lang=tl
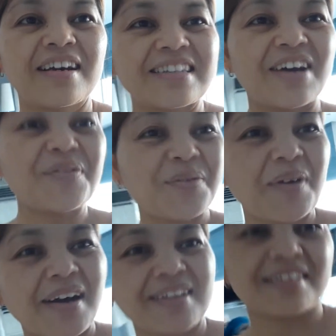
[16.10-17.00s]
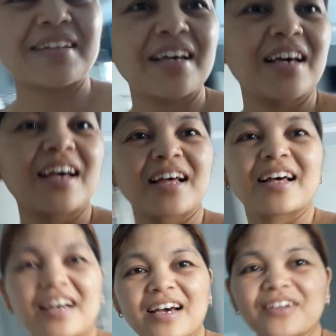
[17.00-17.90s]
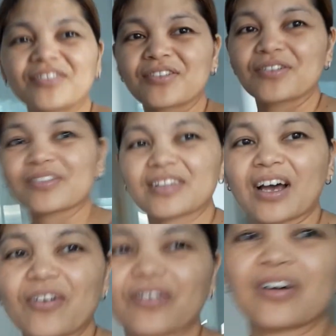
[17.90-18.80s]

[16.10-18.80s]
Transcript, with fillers: Dami mga ano doon tao.